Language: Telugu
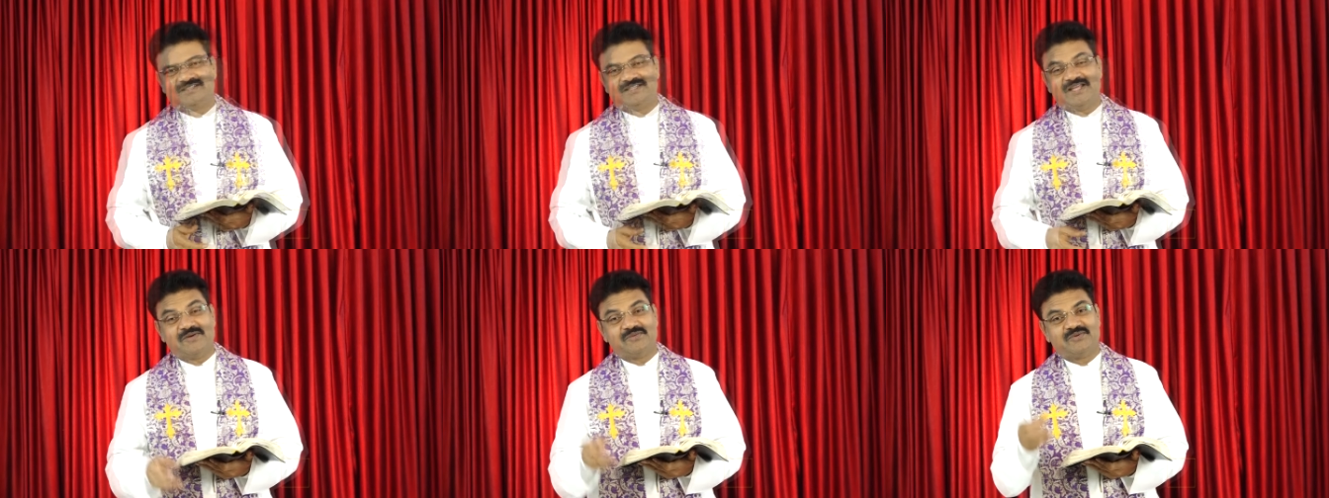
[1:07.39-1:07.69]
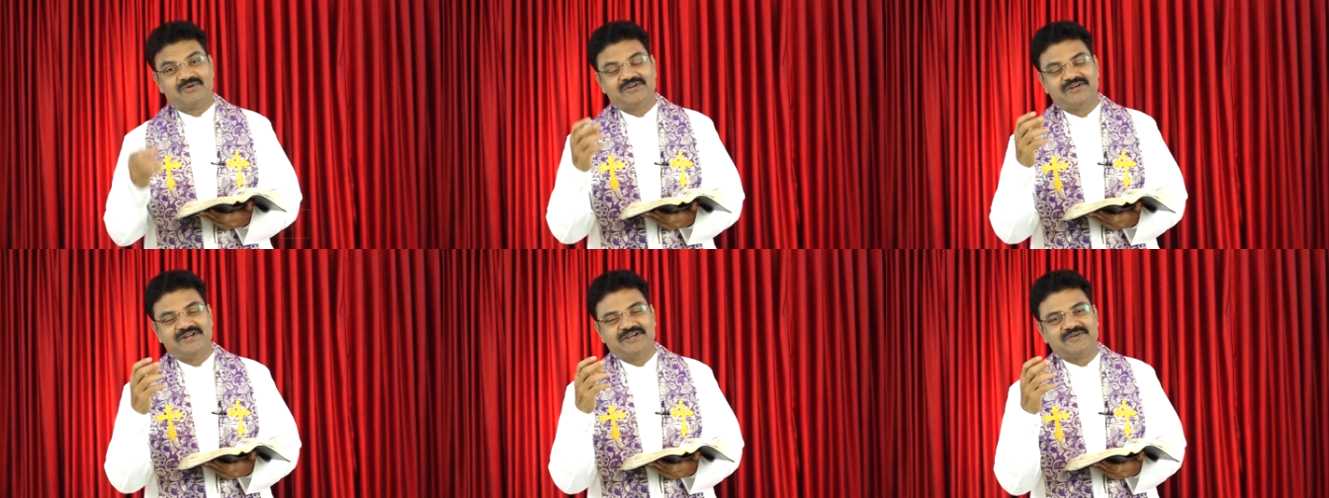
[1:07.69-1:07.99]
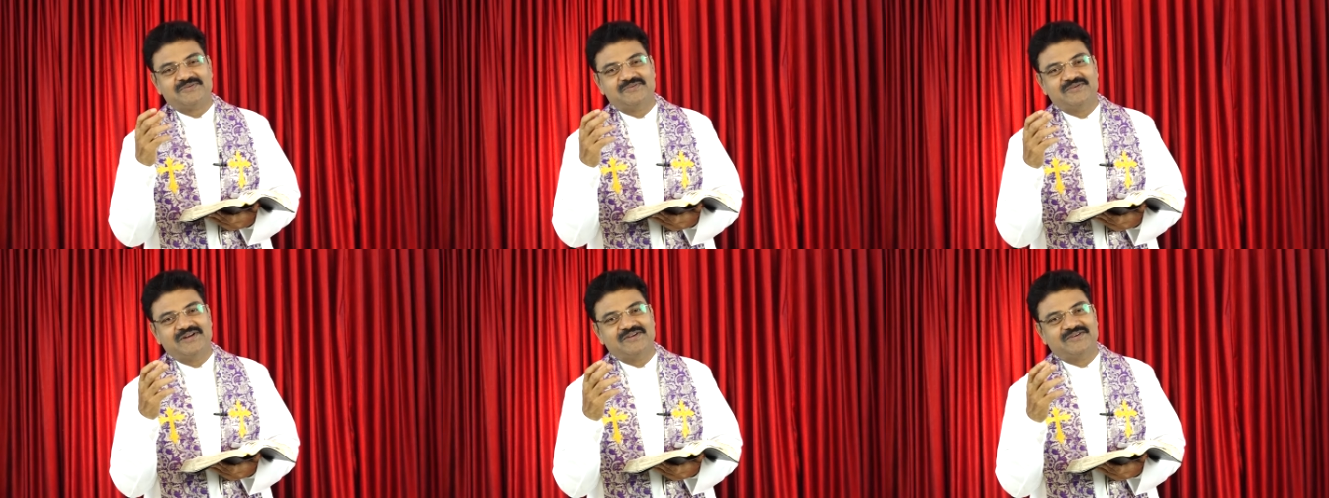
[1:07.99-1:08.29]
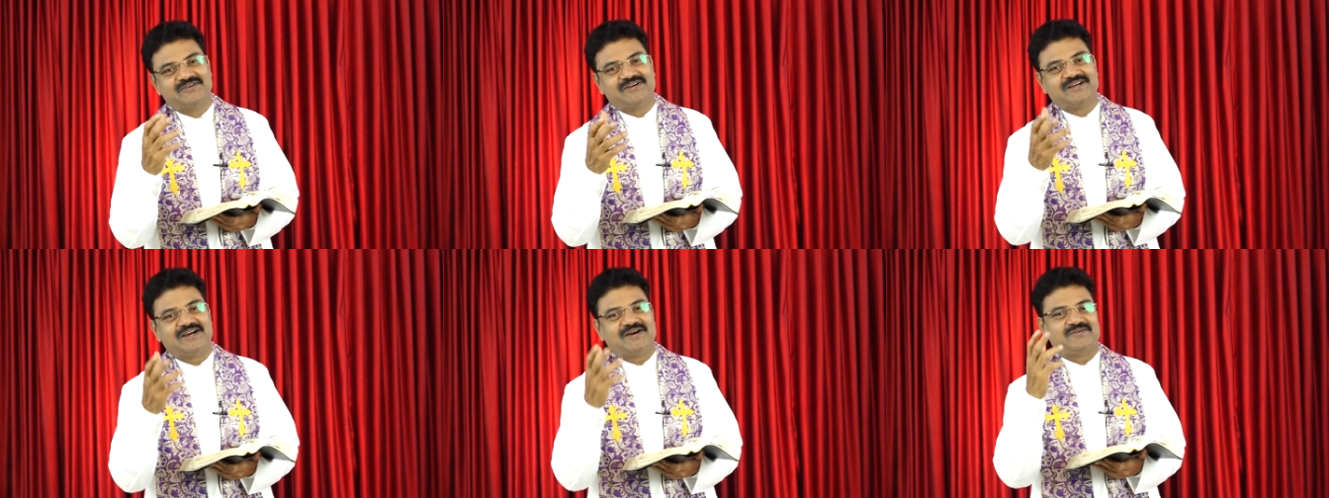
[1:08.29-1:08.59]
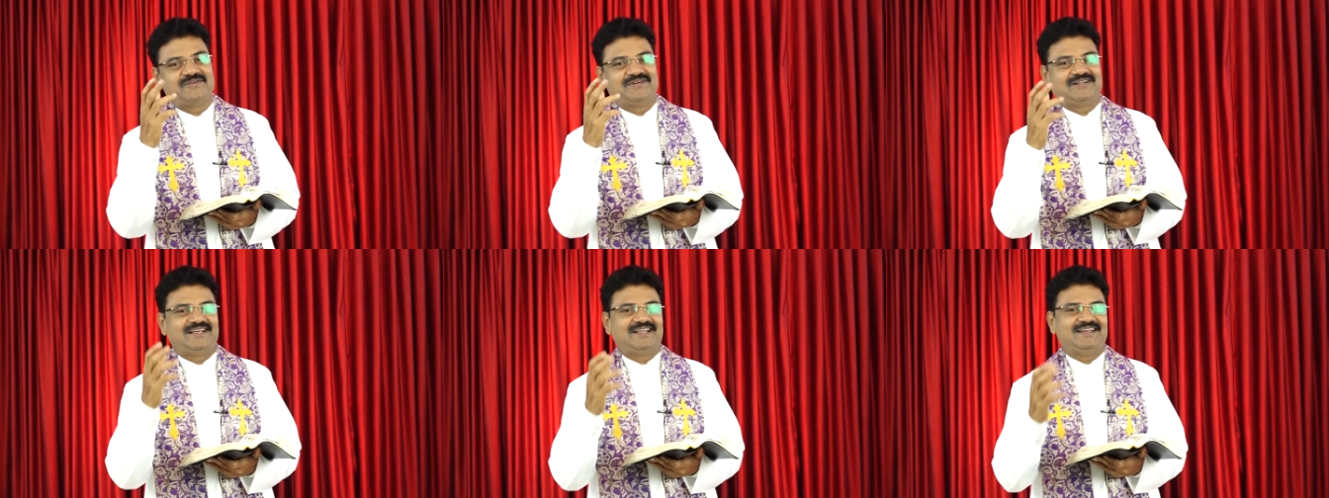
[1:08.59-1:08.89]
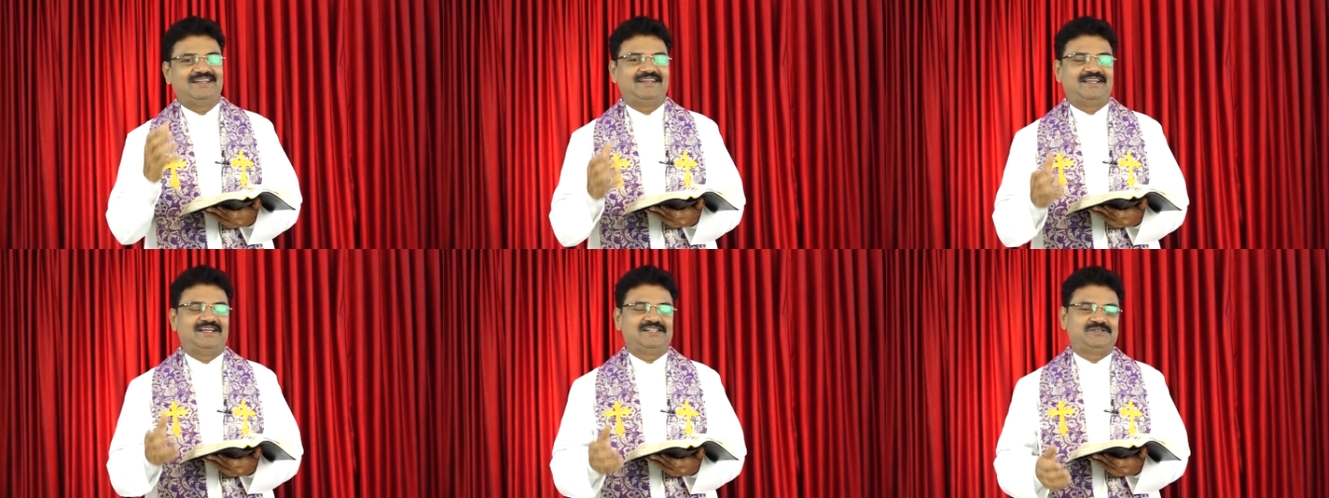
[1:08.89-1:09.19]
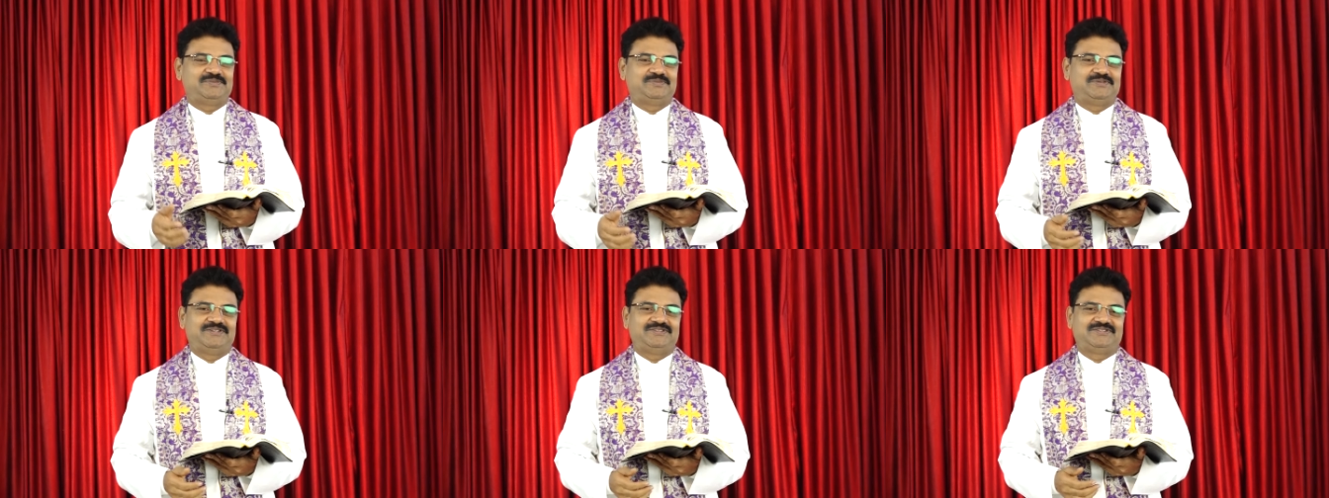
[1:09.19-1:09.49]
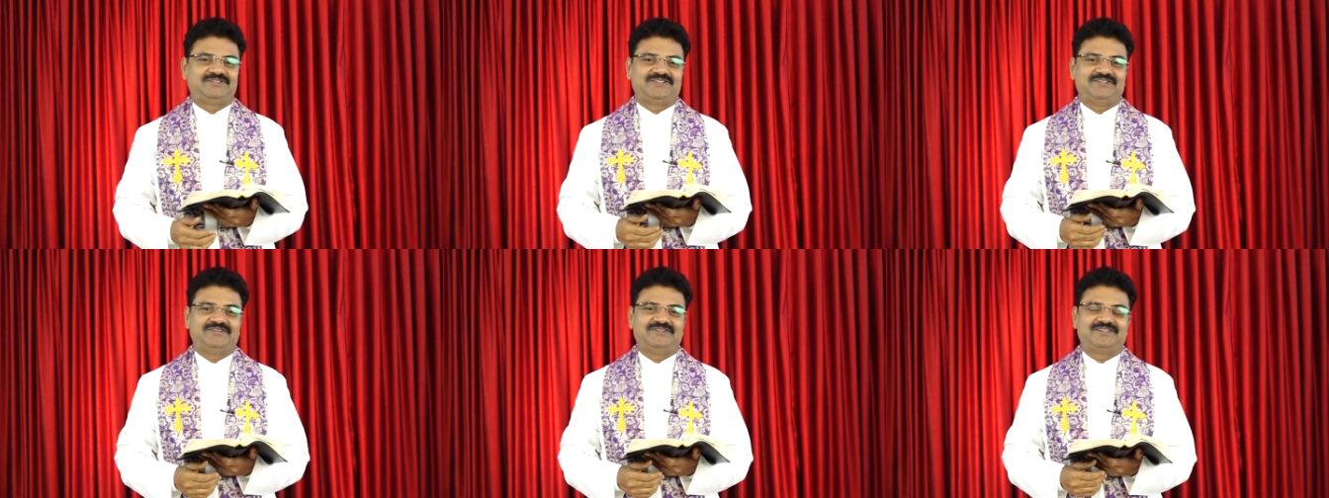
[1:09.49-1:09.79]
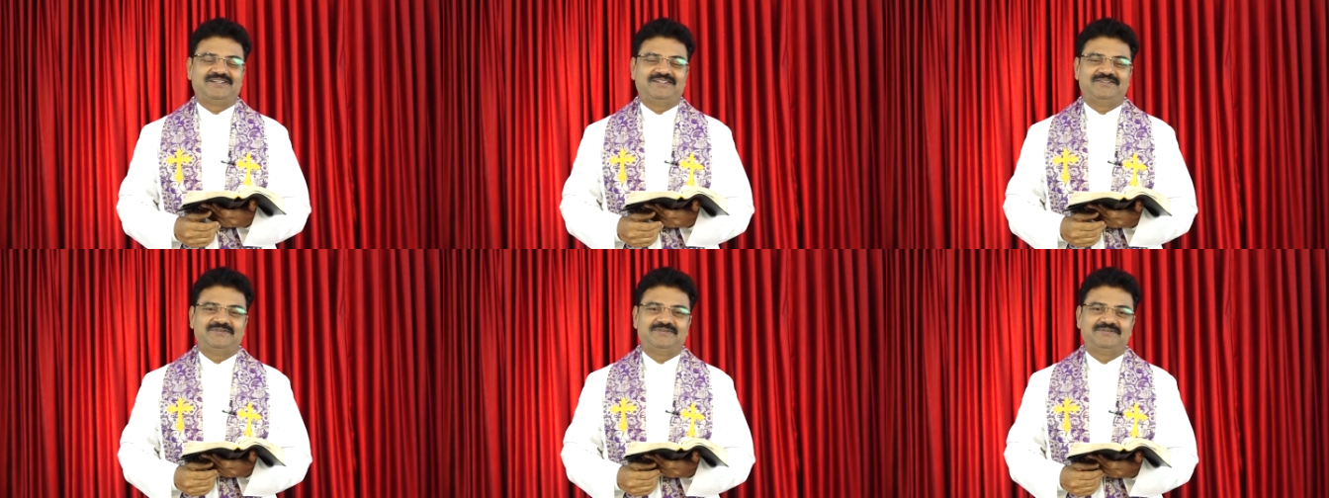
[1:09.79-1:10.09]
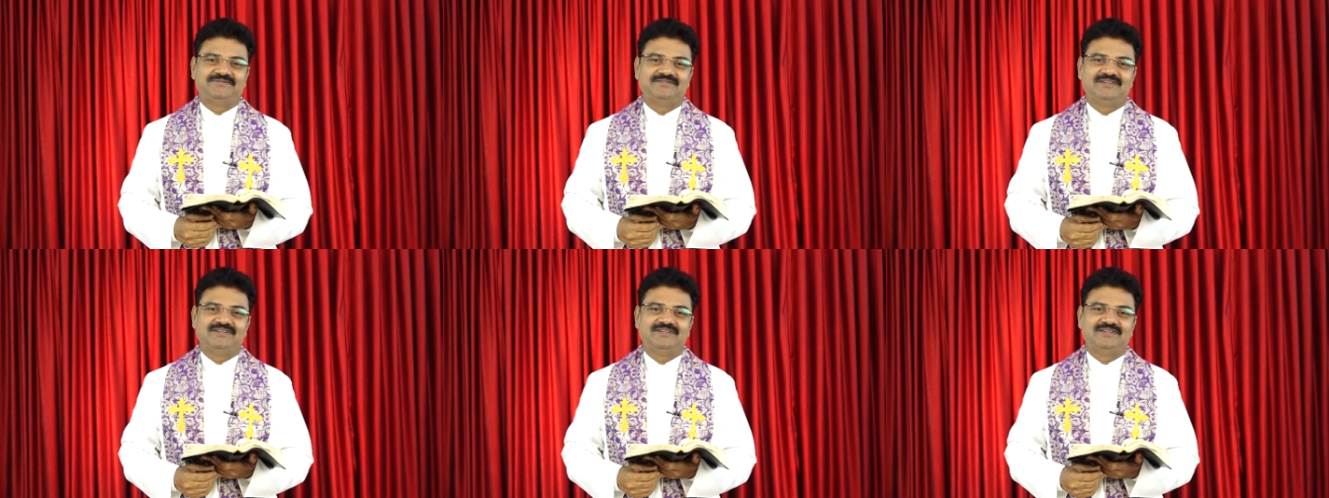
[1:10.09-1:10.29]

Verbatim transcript: దేవుడు నీకు వెలుగుగా ఉండాలని ఆశపడుతున్నావు కదూ